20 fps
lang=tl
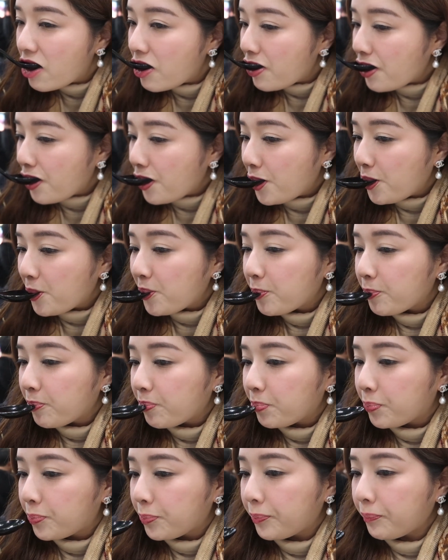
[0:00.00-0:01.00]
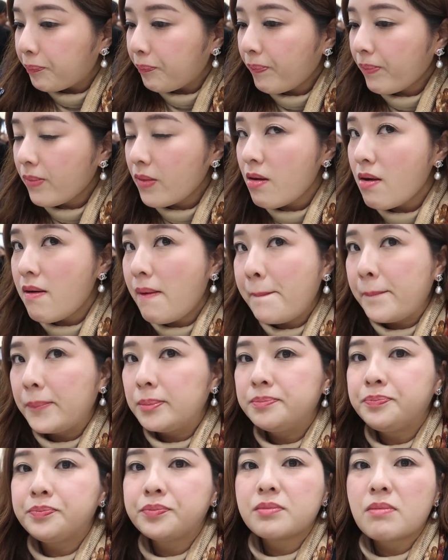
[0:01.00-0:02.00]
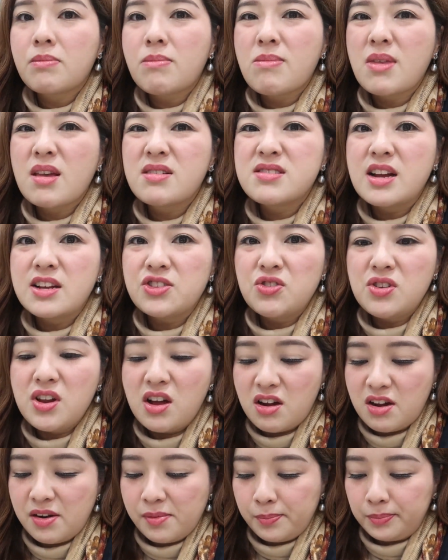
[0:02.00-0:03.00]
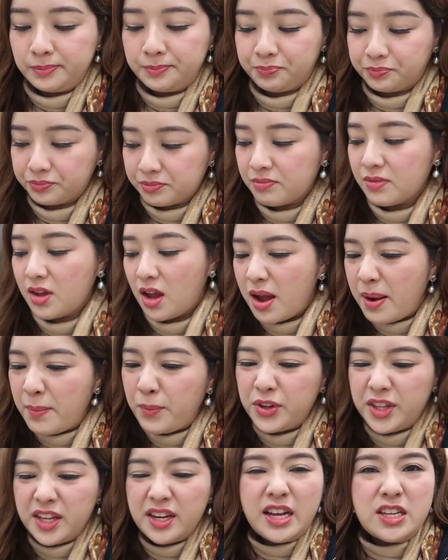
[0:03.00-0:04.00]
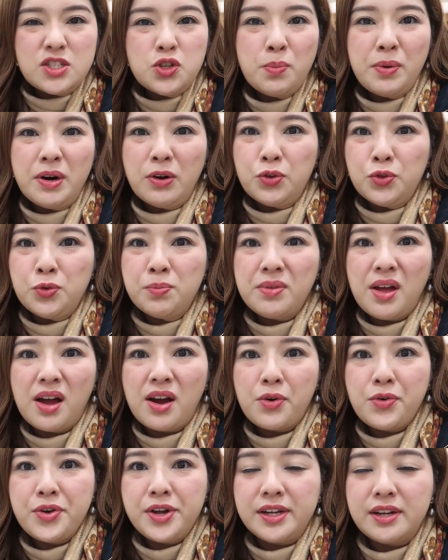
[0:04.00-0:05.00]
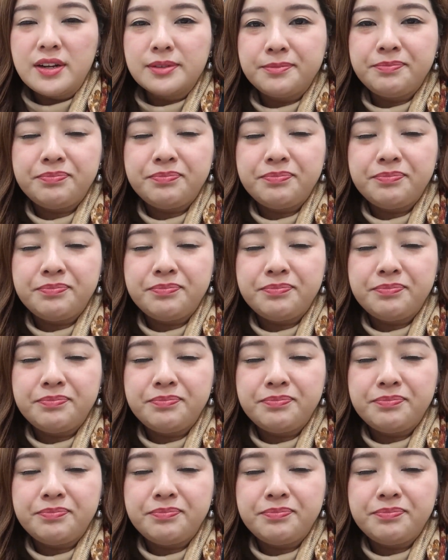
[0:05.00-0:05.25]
Tignan mo, sila talaga nagpupulang. Sakto lang. Pwede na, sobrang gutom na ako eh.